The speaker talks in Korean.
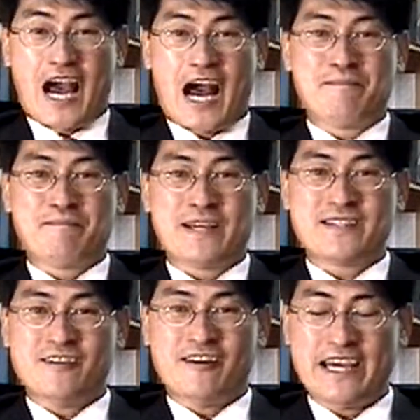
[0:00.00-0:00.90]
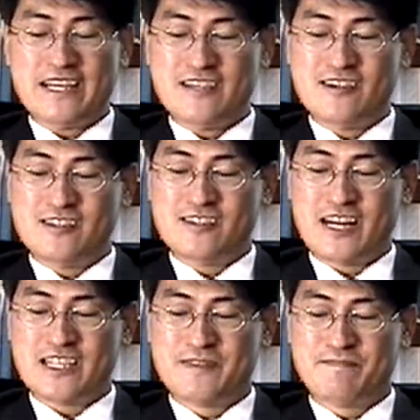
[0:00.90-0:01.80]
앞에서
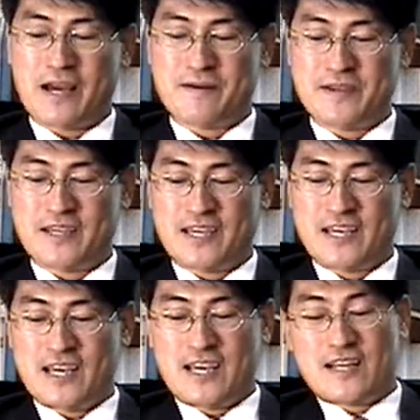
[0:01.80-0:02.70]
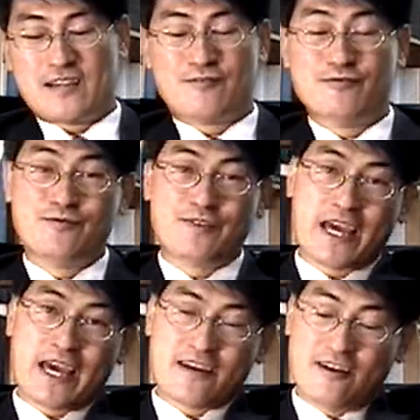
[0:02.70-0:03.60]
행렬들의 집합이 두
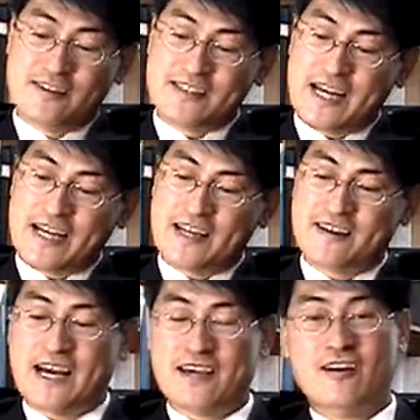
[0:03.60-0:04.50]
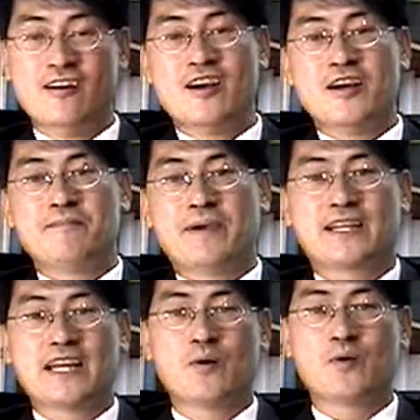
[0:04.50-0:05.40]
개의 연산에 의하여
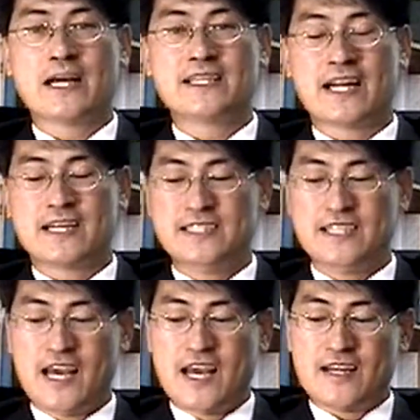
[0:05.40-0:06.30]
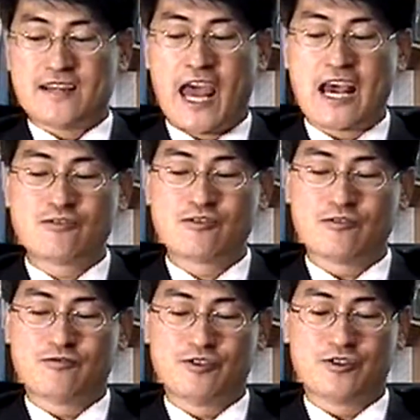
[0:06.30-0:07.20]
백타 공간이라는
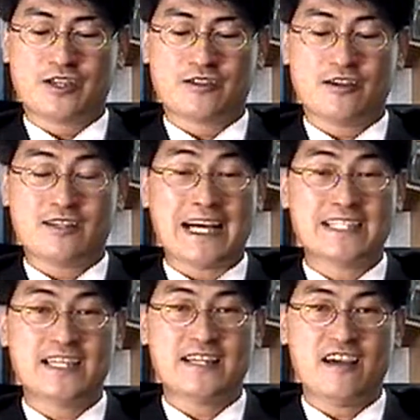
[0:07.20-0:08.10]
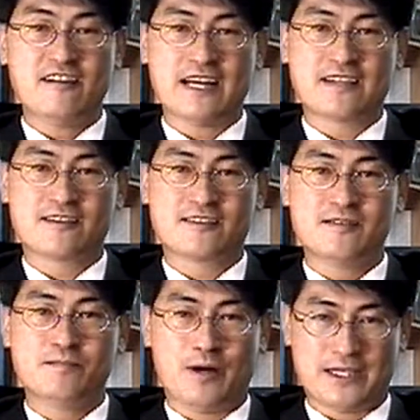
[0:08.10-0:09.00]
대수적 구조체로서 다시 태어나는
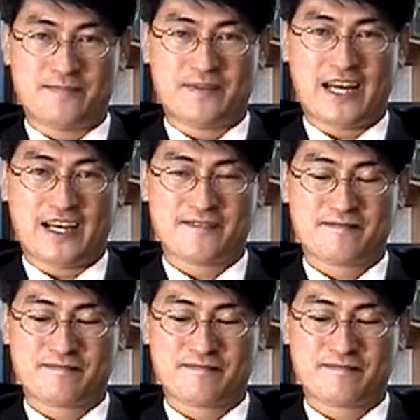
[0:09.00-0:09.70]
것을 보았습니다.